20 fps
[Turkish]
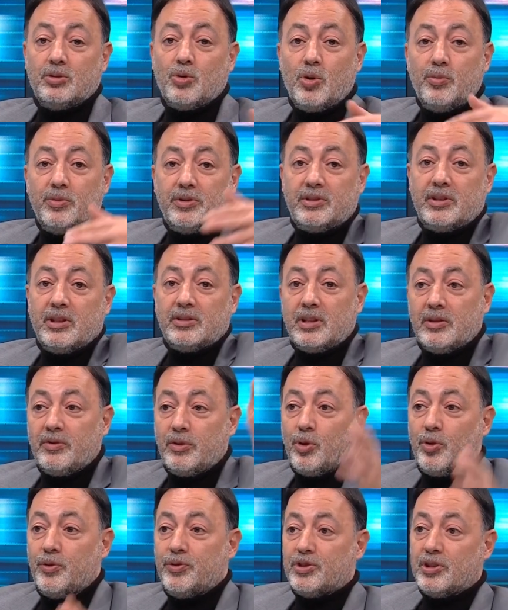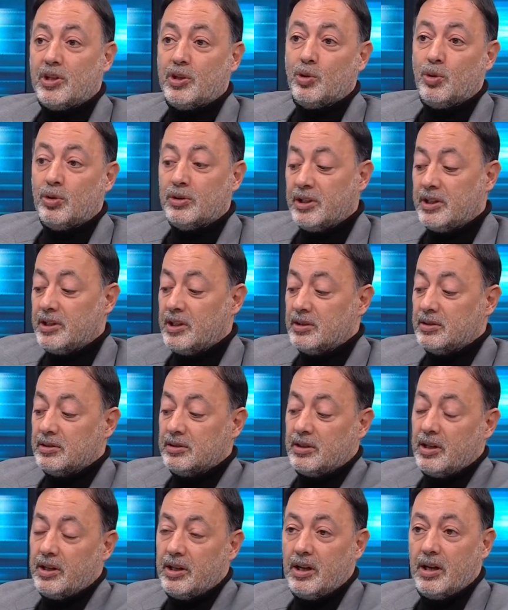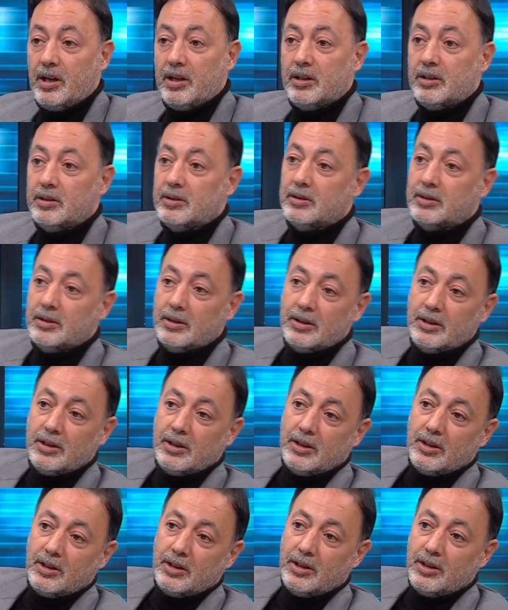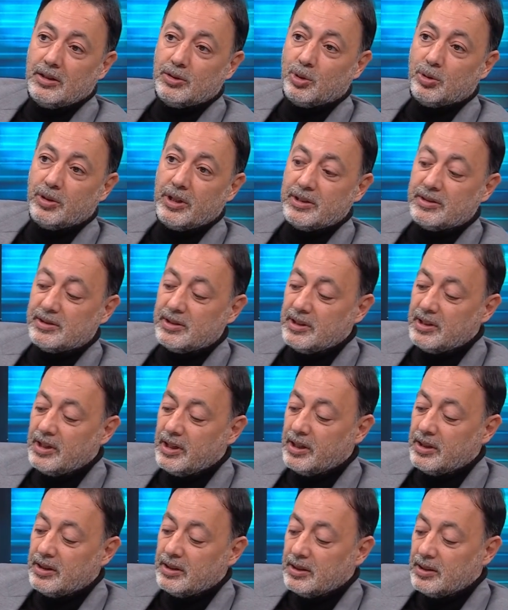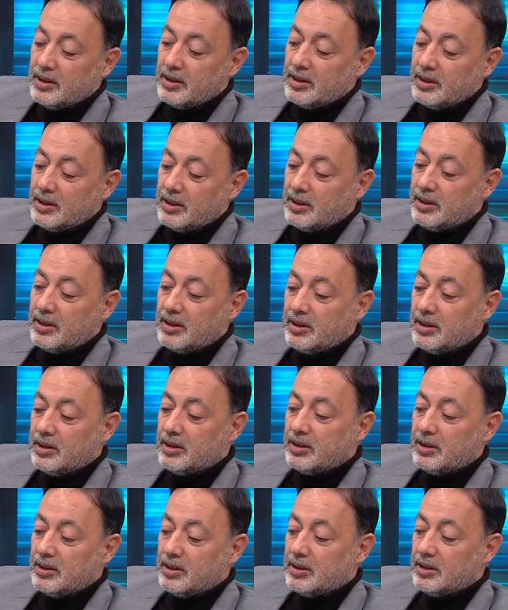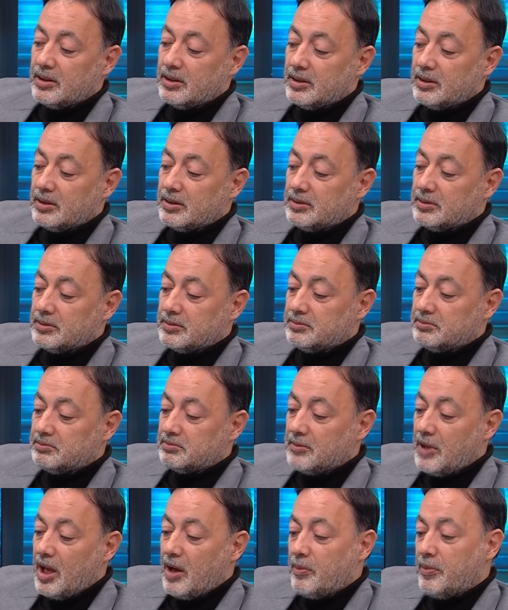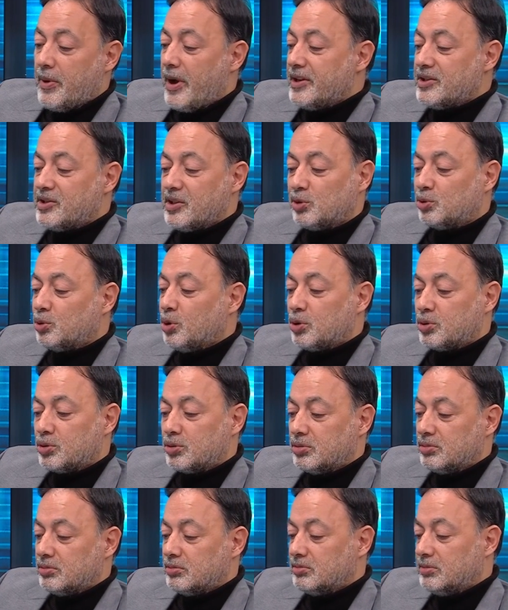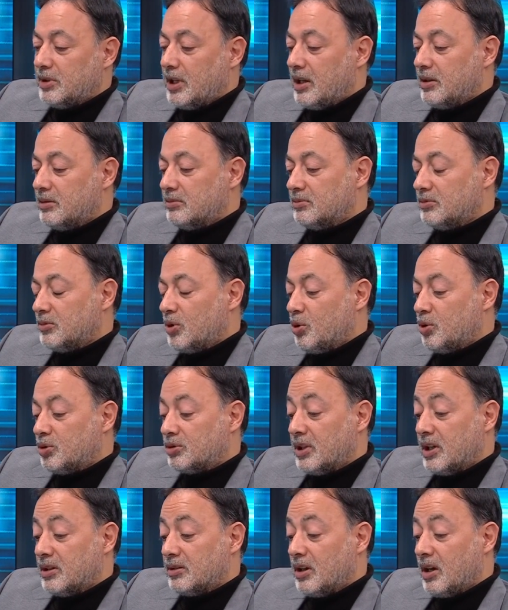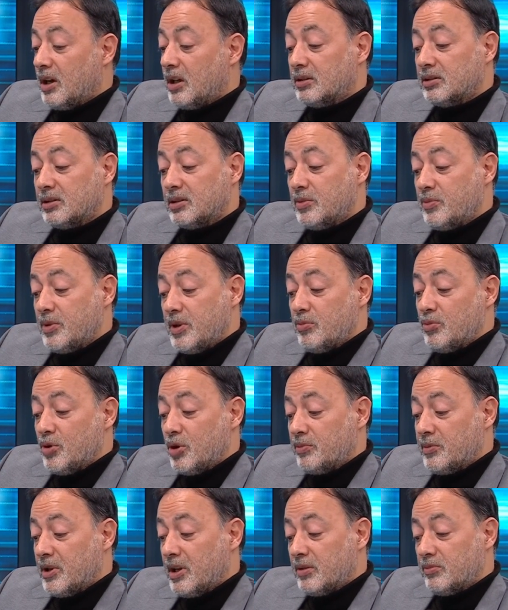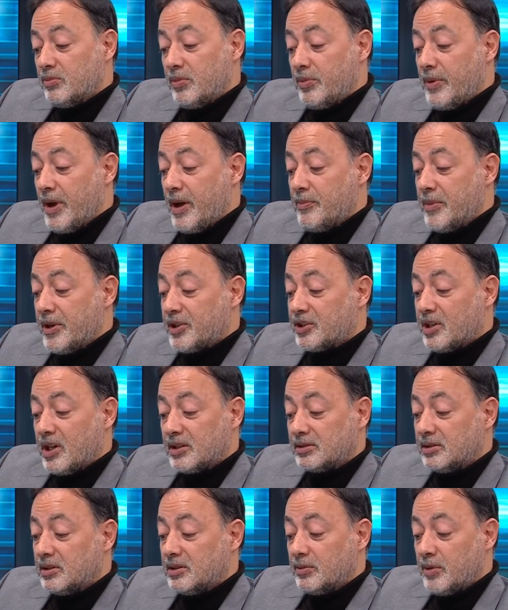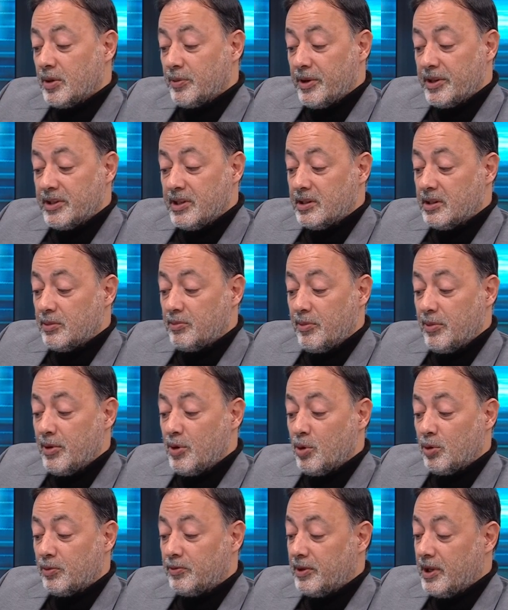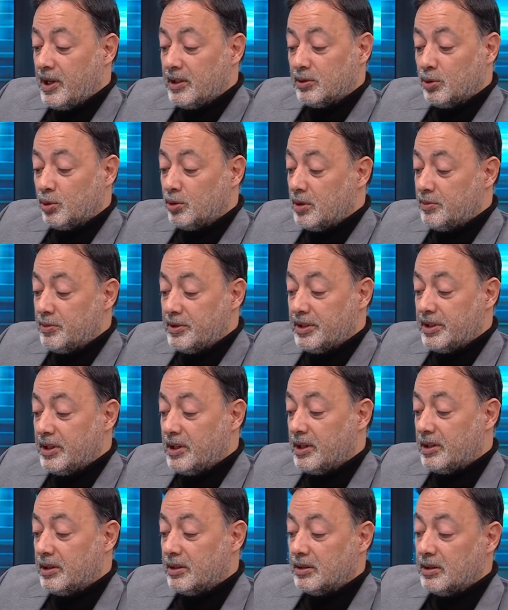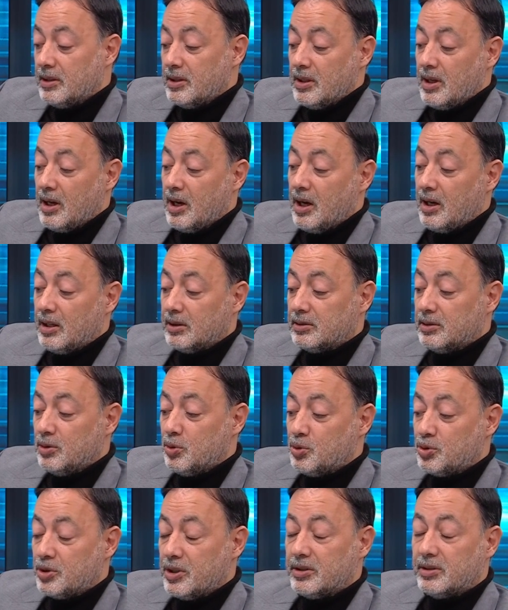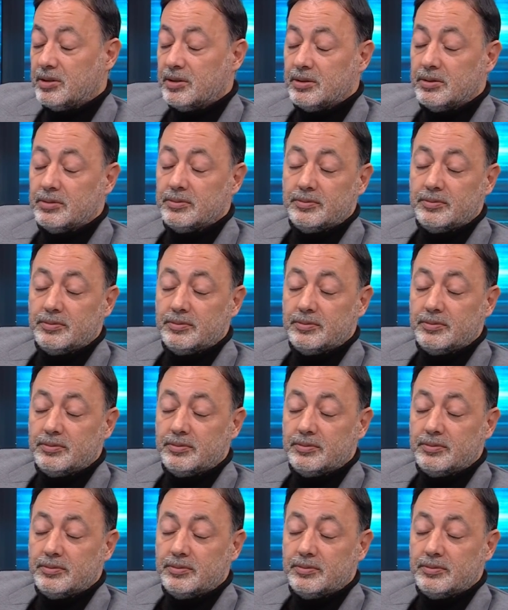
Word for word: Gomis'le sefer de yollayın alın der yani. E, dolayısıyla e, ha, bence zor. Yani oradan aldığını bilmiyorum. Yani ben 5-6 dedim ama 7 milyon falan da olabilir yani aldığı ücret.